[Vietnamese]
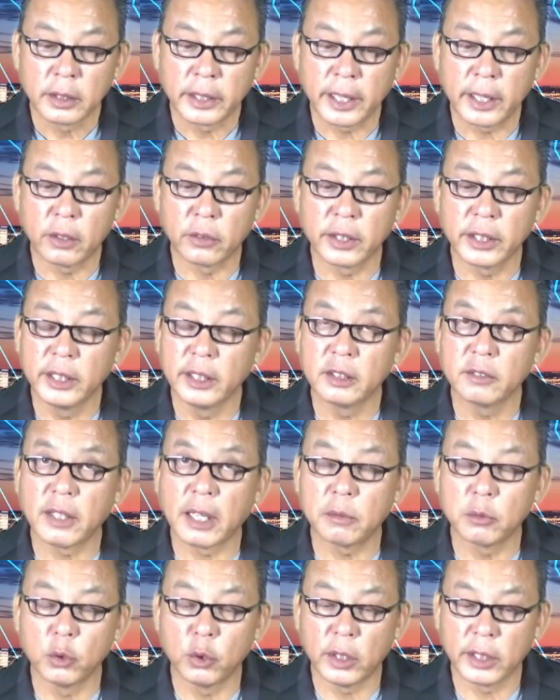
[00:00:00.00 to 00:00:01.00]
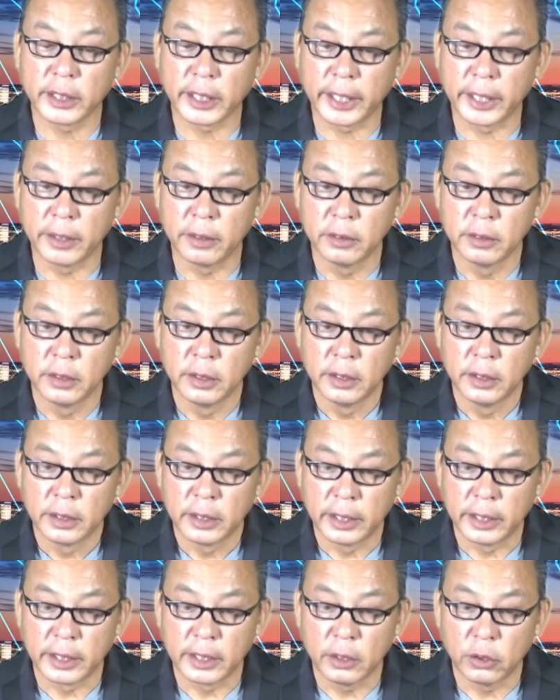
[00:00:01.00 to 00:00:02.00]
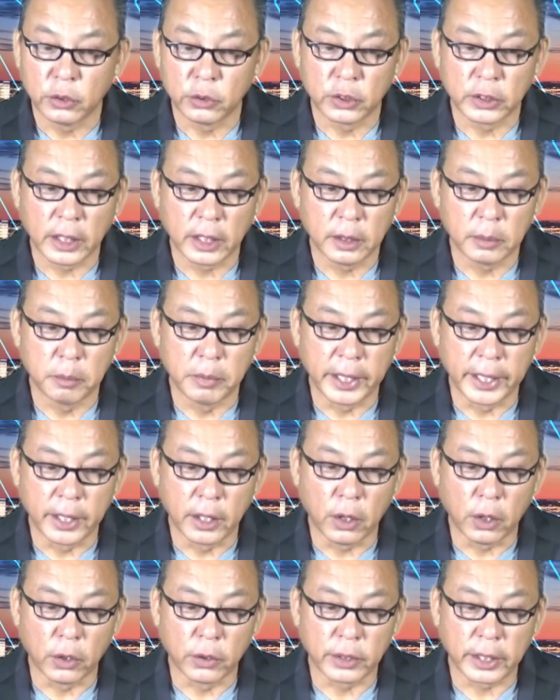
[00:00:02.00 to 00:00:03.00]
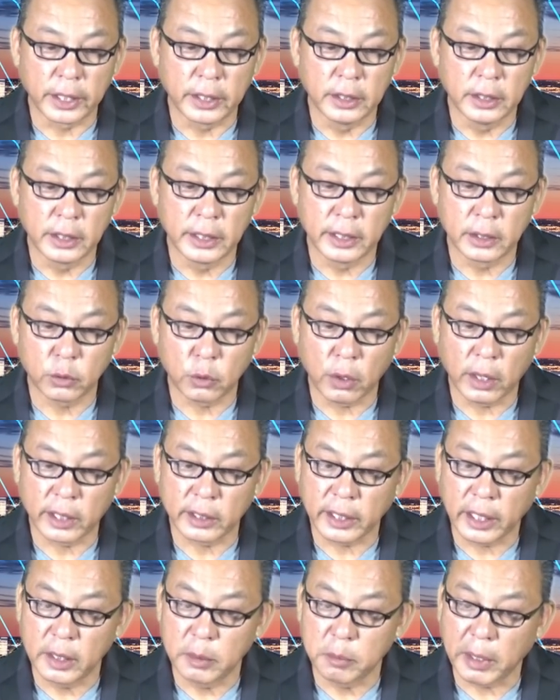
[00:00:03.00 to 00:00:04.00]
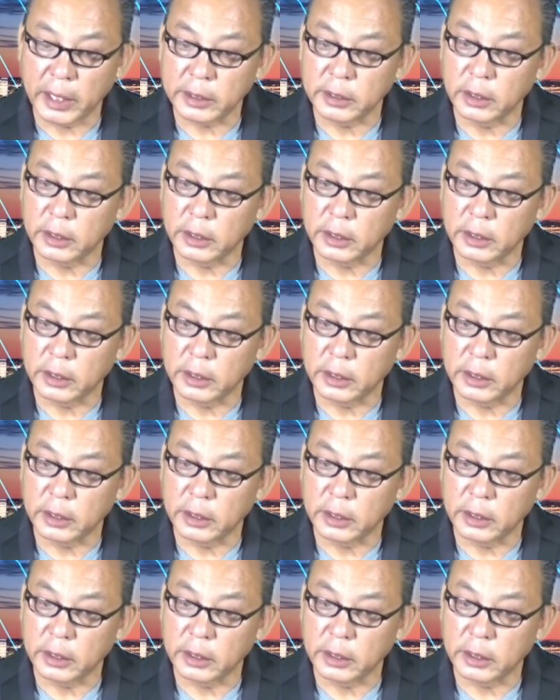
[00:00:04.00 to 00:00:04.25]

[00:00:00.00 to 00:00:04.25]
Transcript: theo cái hiến pháp của Hoa Kỳ thì cái hồ sơ biện hộ này đưa lên tòa thay mặt